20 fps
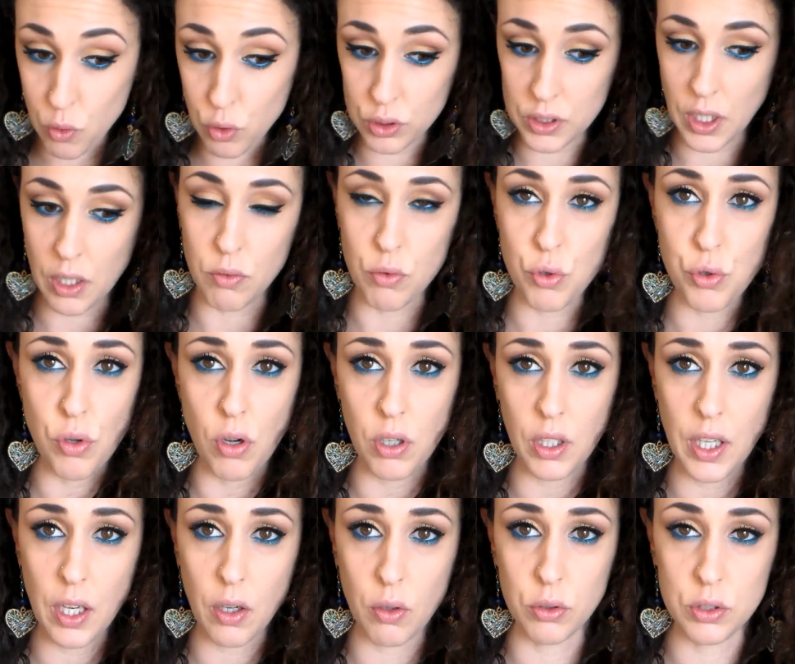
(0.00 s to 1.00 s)
la coda non so
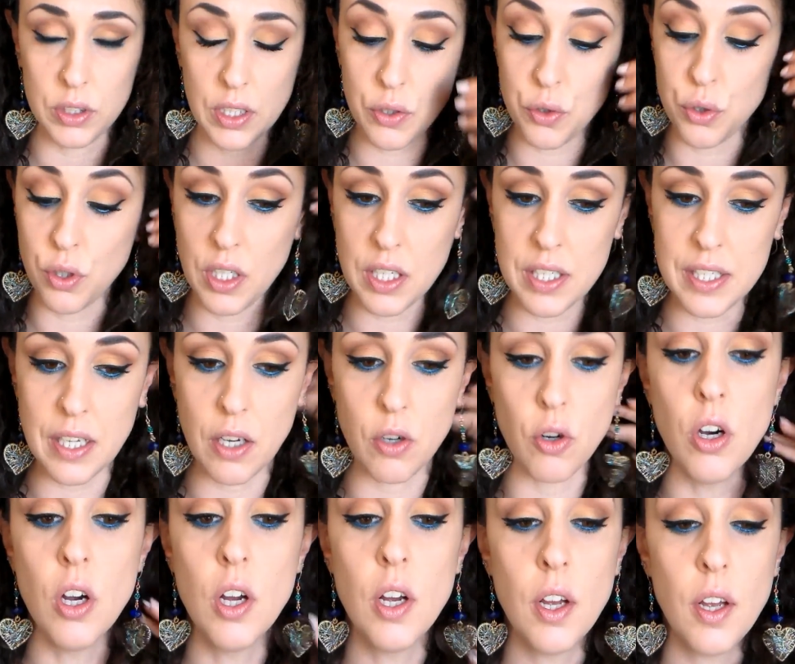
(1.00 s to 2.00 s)
in che condizioni
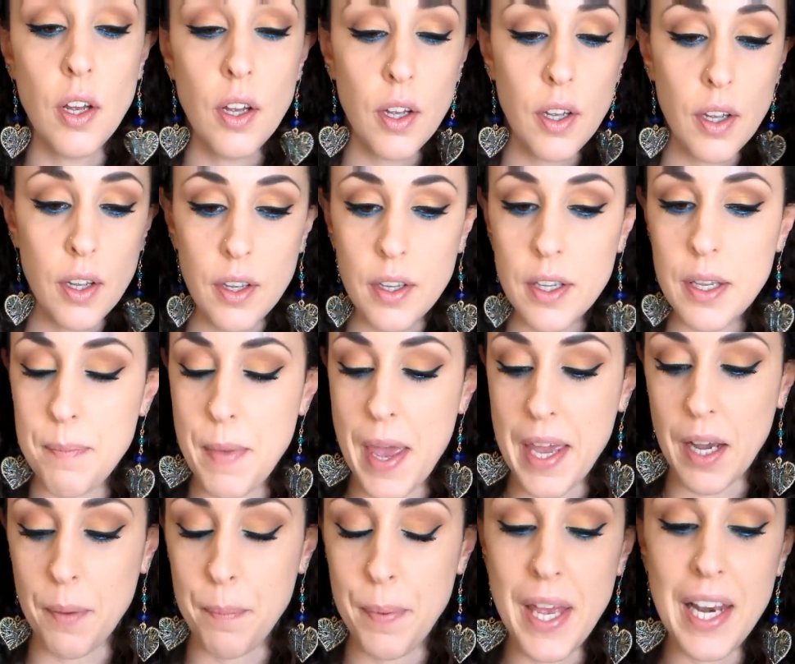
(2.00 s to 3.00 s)
siano i
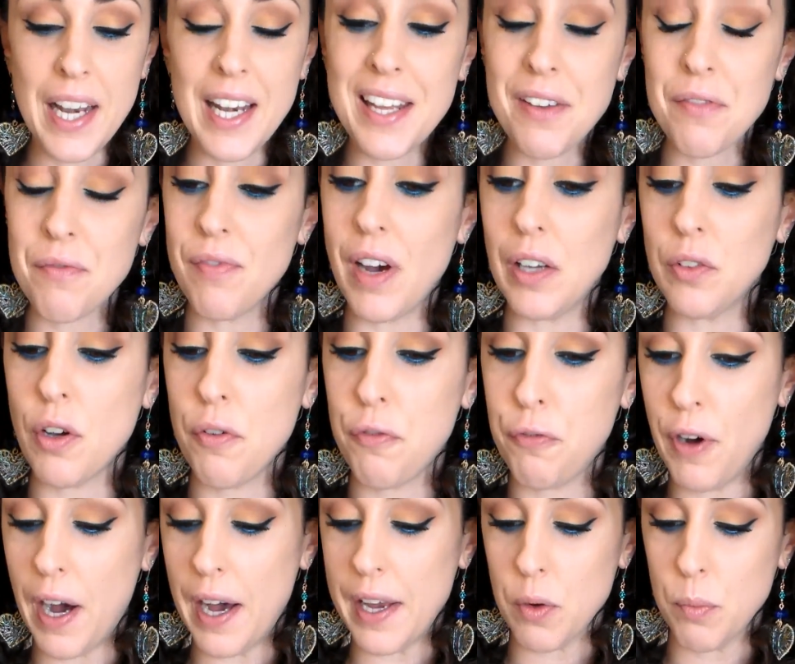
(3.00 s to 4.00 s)
miei capelli vado a
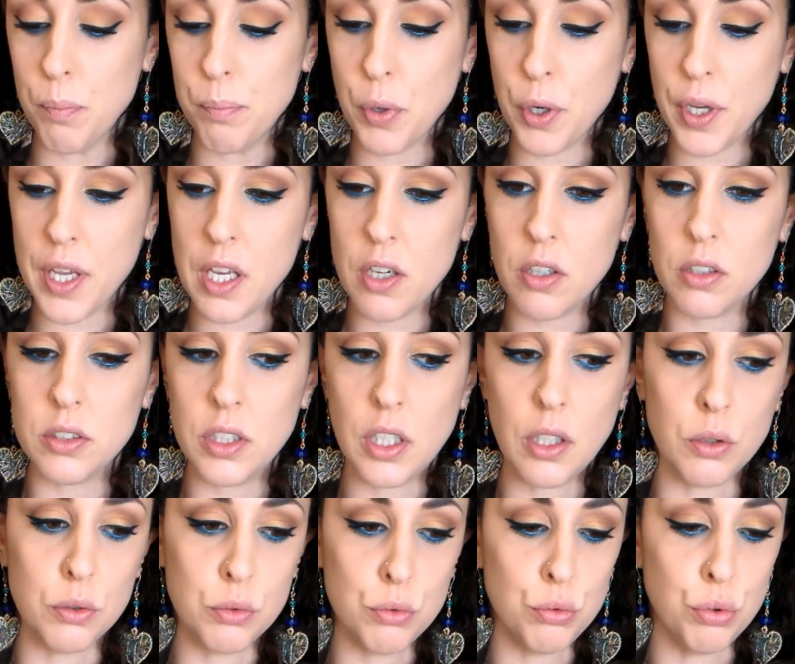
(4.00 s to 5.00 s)
fare un pochino di
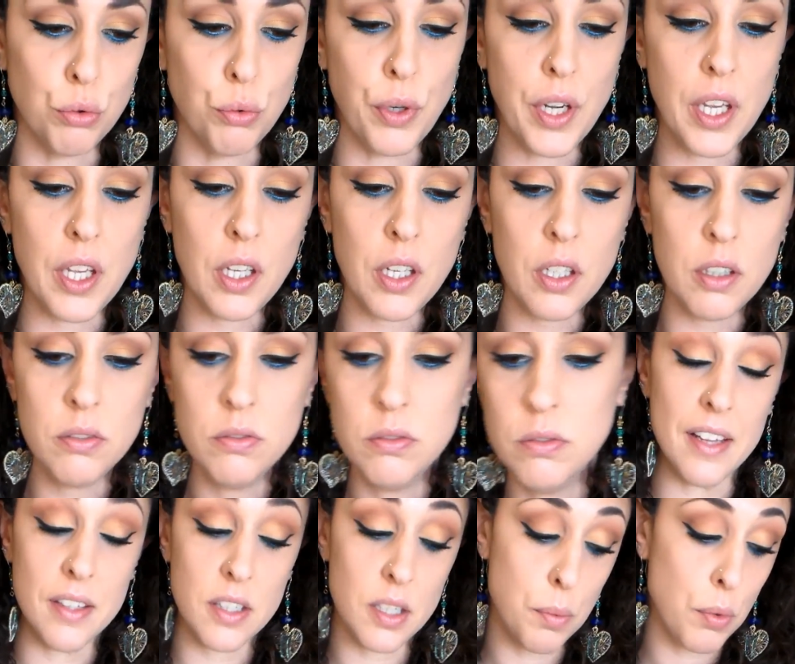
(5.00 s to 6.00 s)
contouring
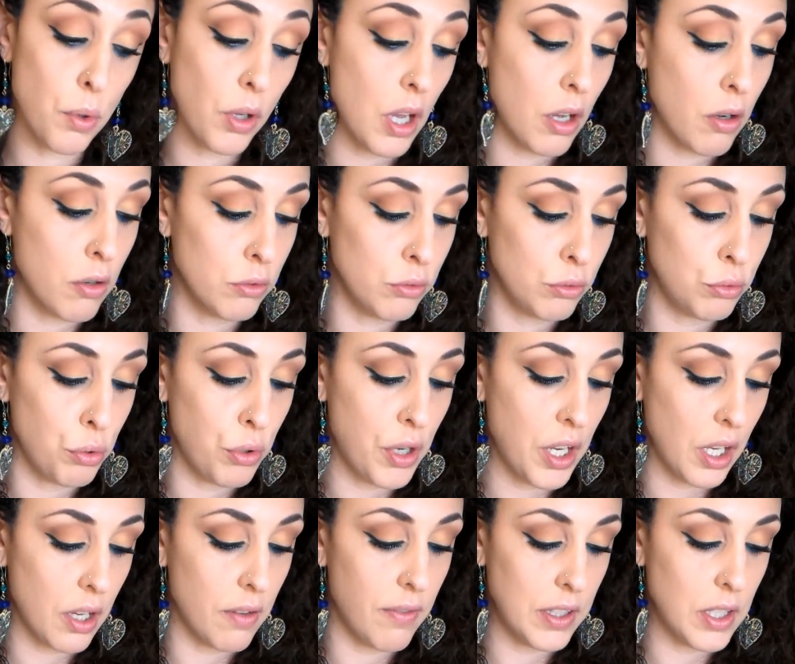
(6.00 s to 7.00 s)
anzi più che
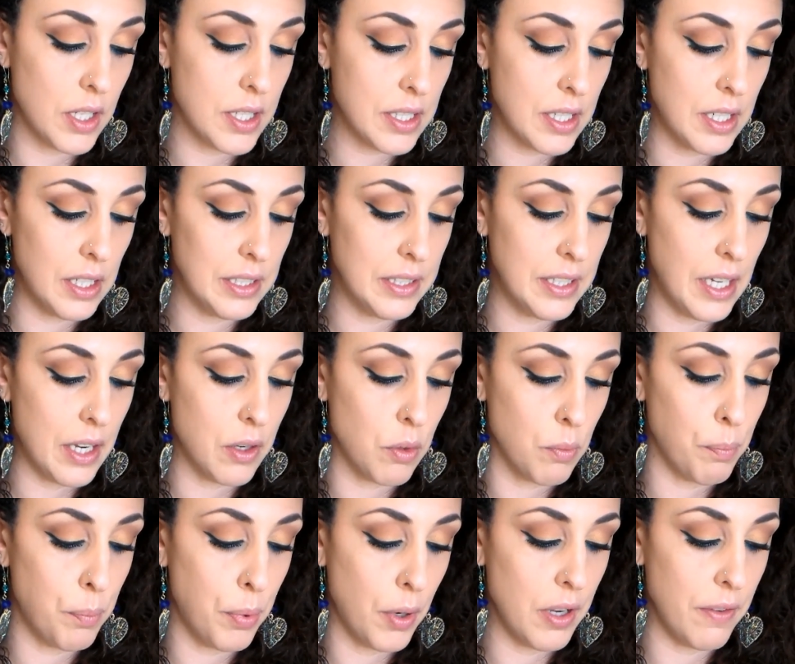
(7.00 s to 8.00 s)
contouring vado a scaldare
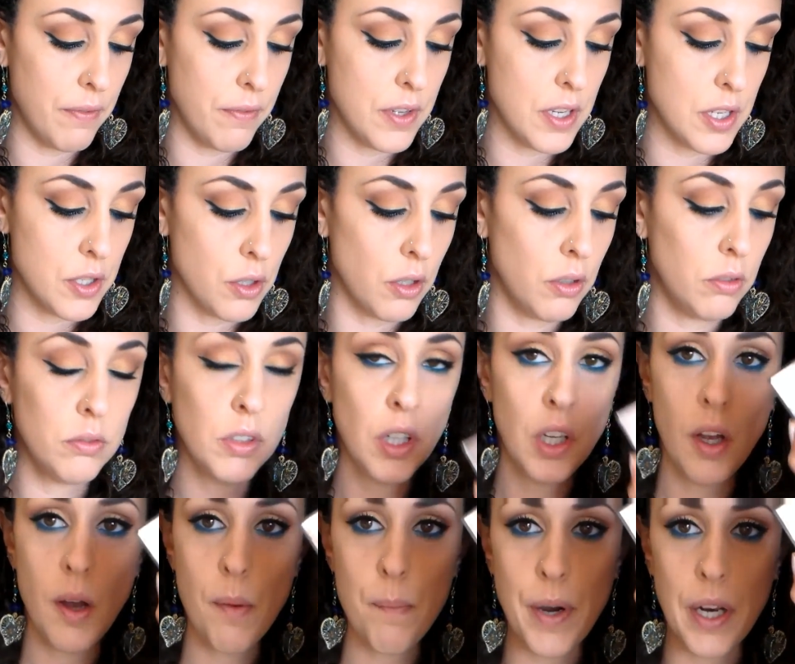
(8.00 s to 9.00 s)
un po' il viso
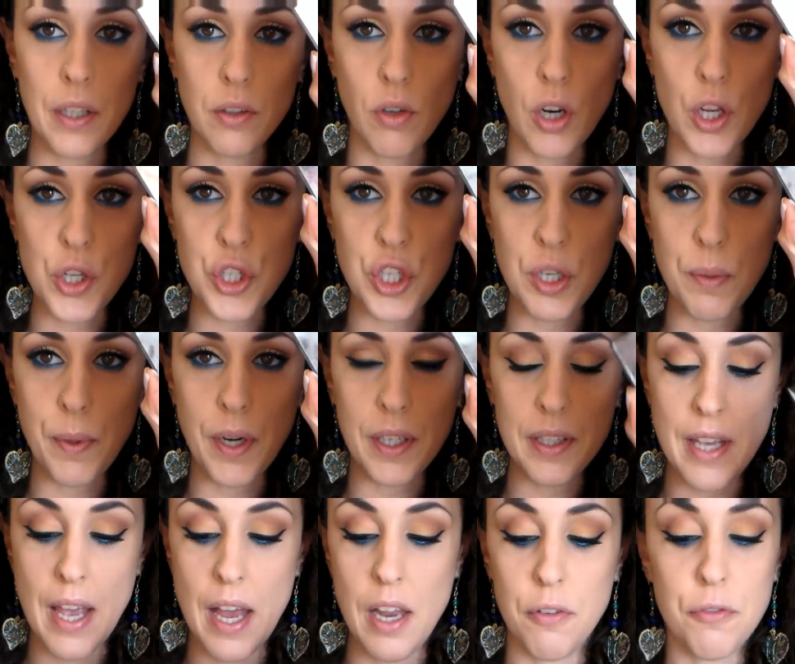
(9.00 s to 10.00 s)
prendo la cipria
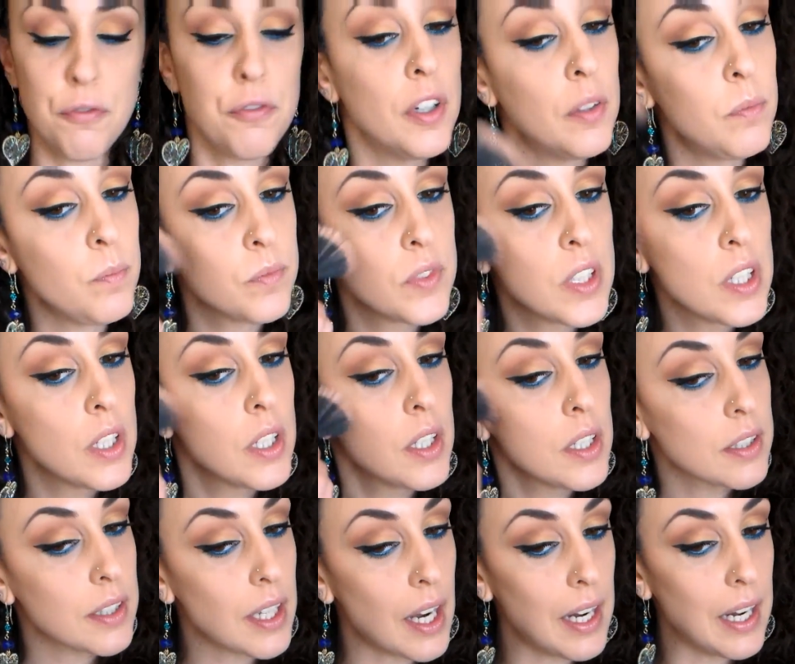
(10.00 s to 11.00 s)
di Elf
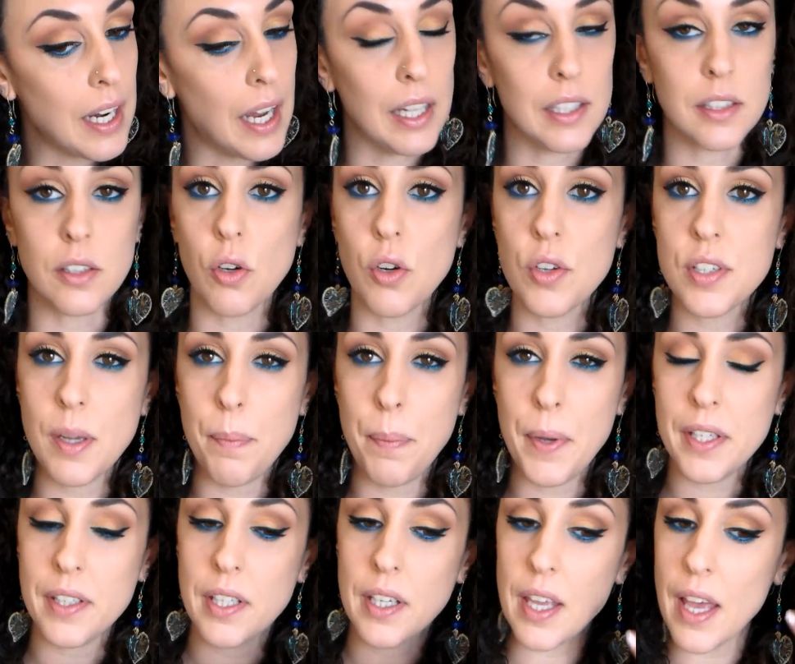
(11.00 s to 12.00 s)
tra l'altro lo
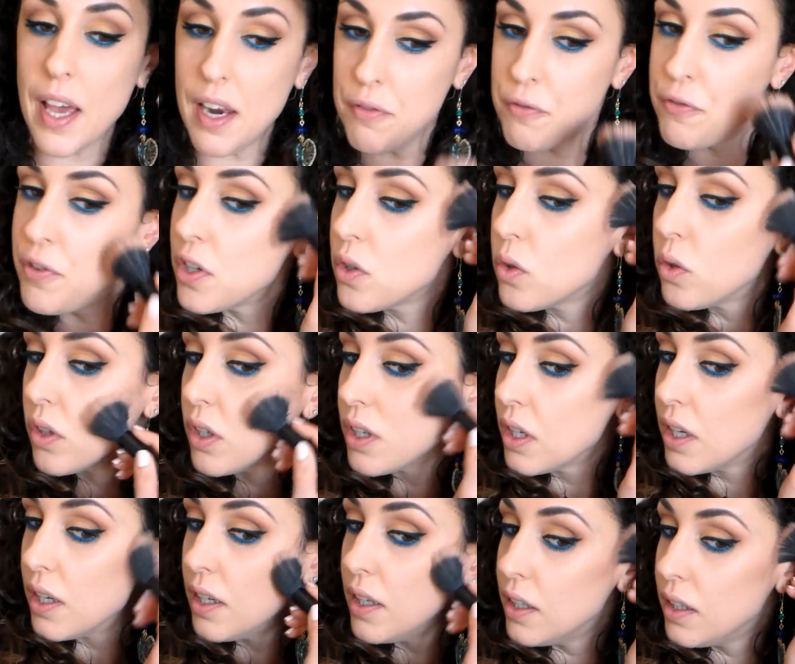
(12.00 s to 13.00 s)
sapete che Elf
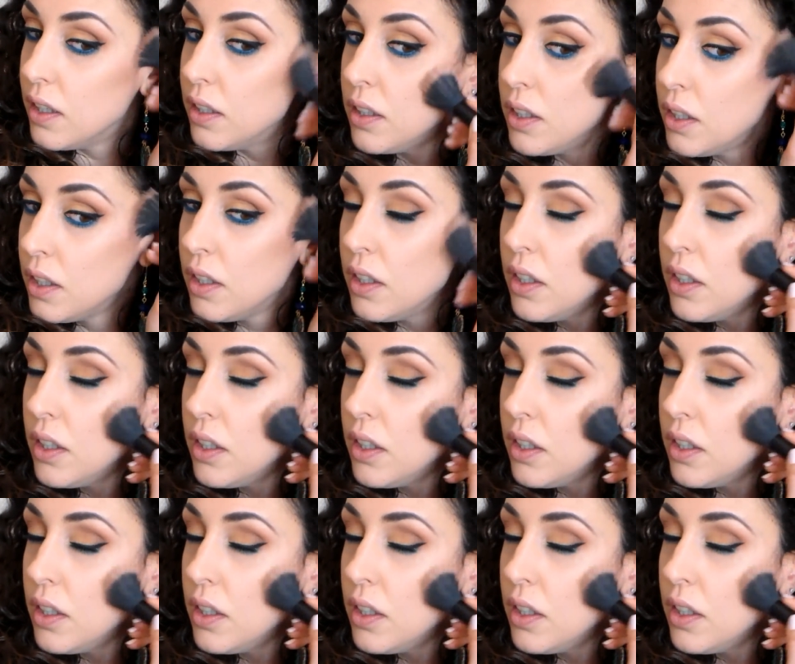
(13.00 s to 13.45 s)
non eh,